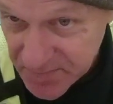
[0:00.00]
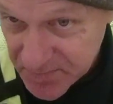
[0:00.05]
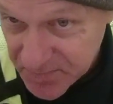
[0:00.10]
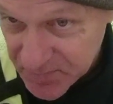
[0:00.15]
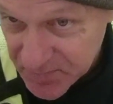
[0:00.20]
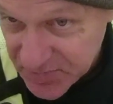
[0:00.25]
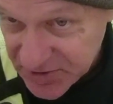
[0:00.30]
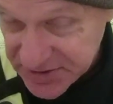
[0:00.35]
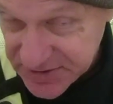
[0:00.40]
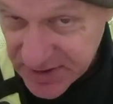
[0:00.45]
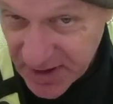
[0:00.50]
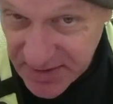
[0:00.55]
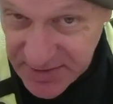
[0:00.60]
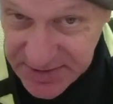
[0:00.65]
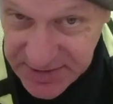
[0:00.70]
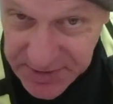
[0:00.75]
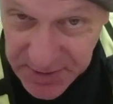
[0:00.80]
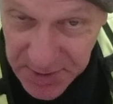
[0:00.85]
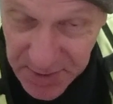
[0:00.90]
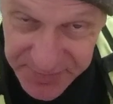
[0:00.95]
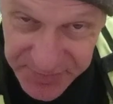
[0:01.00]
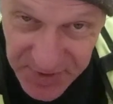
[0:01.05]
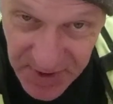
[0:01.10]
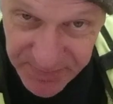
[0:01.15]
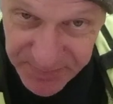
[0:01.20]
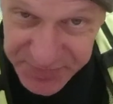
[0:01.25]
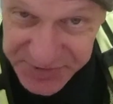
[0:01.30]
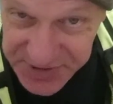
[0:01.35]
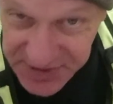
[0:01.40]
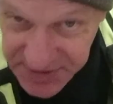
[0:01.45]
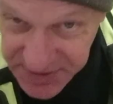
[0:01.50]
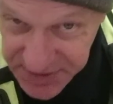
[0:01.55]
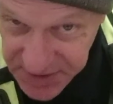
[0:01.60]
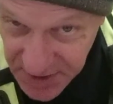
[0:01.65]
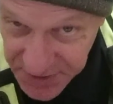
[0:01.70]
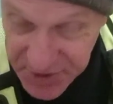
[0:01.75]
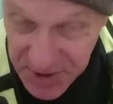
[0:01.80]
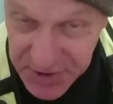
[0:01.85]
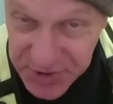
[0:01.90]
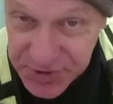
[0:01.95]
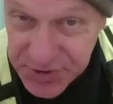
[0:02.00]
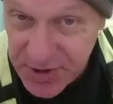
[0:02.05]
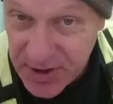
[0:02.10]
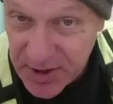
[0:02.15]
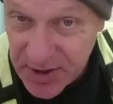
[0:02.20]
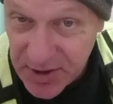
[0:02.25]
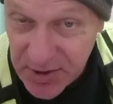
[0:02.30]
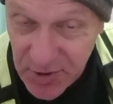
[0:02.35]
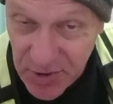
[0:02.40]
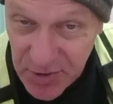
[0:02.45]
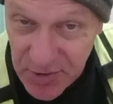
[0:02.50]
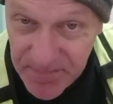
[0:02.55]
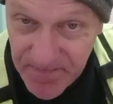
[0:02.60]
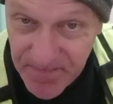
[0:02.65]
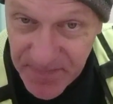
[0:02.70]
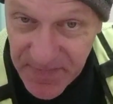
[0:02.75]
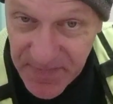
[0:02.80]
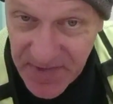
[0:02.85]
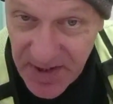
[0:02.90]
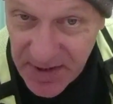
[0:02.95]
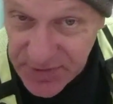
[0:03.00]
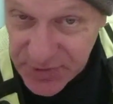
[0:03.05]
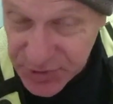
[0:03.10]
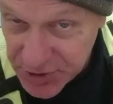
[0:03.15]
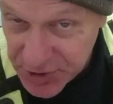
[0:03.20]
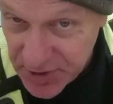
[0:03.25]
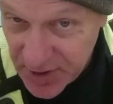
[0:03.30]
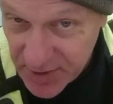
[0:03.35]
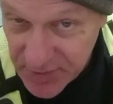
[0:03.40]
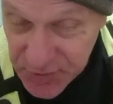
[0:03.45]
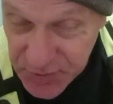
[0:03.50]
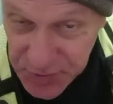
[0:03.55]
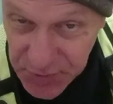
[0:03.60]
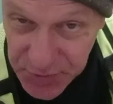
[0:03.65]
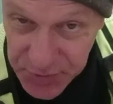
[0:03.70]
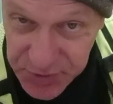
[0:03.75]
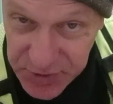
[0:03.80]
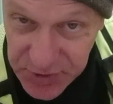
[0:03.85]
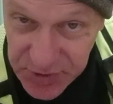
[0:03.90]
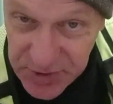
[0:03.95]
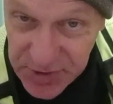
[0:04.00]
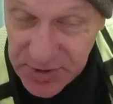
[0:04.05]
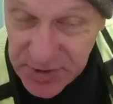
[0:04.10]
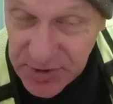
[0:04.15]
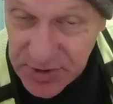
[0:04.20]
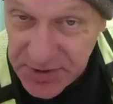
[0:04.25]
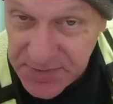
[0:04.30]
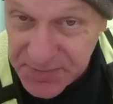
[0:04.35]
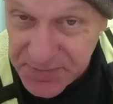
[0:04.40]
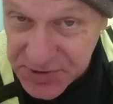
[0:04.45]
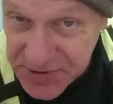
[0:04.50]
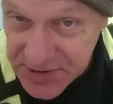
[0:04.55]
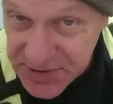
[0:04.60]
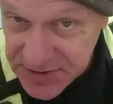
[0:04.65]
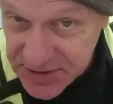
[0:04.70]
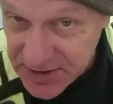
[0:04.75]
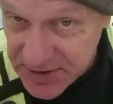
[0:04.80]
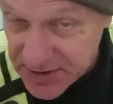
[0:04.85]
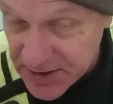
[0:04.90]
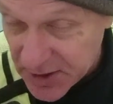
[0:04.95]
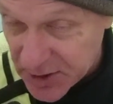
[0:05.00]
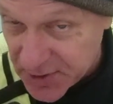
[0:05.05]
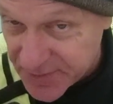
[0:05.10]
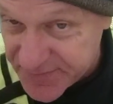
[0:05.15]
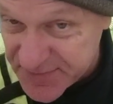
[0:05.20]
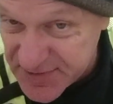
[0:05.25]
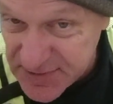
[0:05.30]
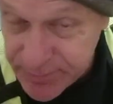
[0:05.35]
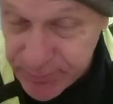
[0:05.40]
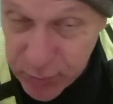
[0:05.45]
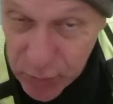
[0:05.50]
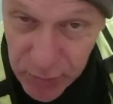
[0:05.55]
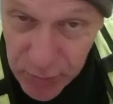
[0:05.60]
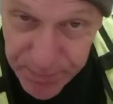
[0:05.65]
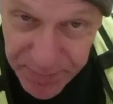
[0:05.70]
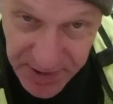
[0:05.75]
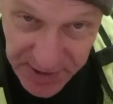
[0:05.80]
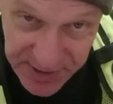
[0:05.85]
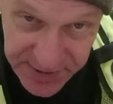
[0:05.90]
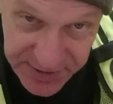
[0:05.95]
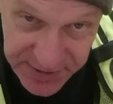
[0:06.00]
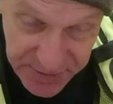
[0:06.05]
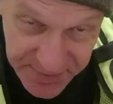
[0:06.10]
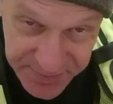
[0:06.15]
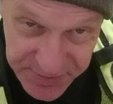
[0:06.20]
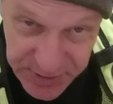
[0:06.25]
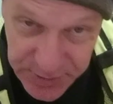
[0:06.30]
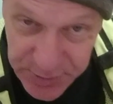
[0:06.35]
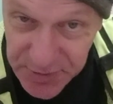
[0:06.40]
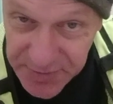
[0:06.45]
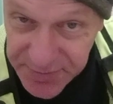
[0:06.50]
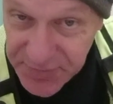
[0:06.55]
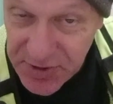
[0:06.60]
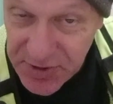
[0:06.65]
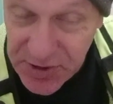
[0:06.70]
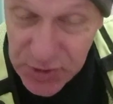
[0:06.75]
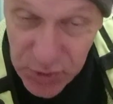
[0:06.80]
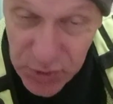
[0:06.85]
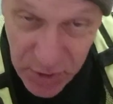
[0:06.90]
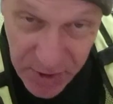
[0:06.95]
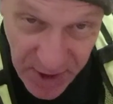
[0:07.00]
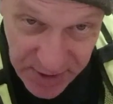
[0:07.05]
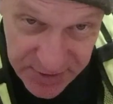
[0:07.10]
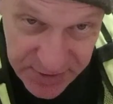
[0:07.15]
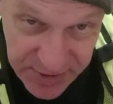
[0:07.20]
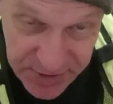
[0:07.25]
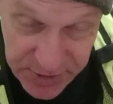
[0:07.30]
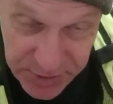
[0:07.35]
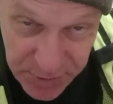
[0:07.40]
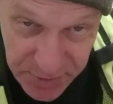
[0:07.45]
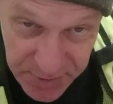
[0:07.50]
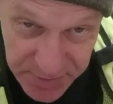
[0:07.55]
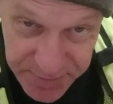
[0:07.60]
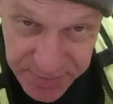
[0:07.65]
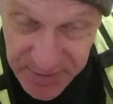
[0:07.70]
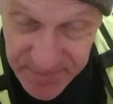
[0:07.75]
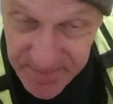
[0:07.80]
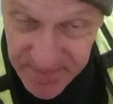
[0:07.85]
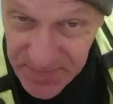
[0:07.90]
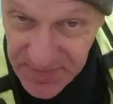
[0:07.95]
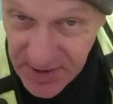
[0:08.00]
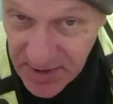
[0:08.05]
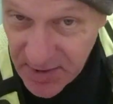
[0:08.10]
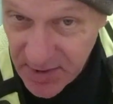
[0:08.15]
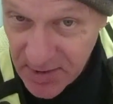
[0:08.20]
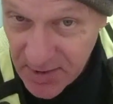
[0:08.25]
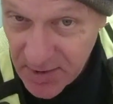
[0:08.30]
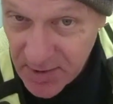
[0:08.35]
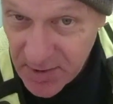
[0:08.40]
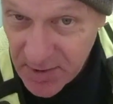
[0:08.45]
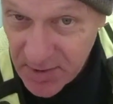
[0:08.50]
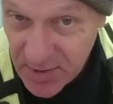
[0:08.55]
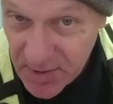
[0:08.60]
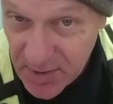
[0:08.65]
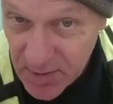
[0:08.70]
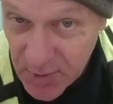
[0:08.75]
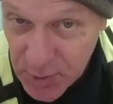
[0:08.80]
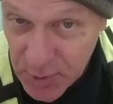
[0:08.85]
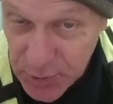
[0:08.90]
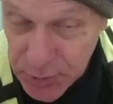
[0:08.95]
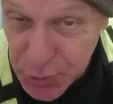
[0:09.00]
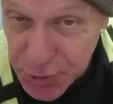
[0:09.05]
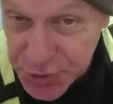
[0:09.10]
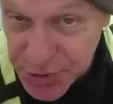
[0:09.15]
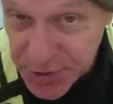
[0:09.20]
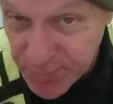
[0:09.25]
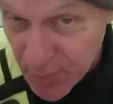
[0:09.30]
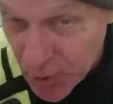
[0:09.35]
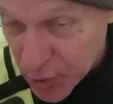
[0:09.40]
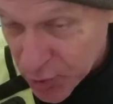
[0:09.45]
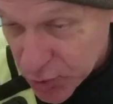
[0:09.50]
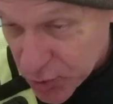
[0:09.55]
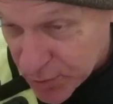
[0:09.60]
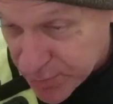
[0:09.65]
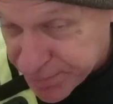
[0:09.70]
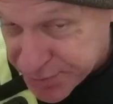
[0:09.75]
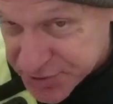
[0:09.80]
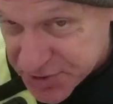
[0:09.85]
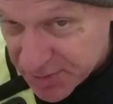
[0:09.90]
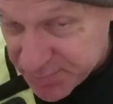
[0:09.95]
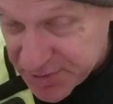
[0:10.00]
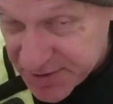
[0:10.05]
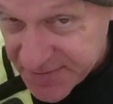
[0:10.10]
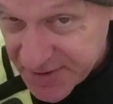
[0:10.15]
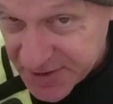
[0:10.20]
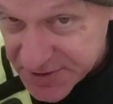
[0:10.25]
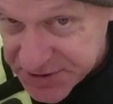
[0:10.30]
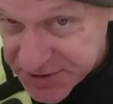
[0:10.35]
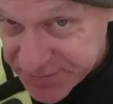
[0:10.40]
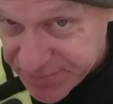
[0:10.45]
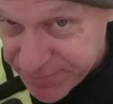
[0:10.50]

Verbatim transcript: stan zdrowia psychiatrycznego Andrzeja Dudy i wszystkich jego współpracowników i doradców, którzy mogą przebywać w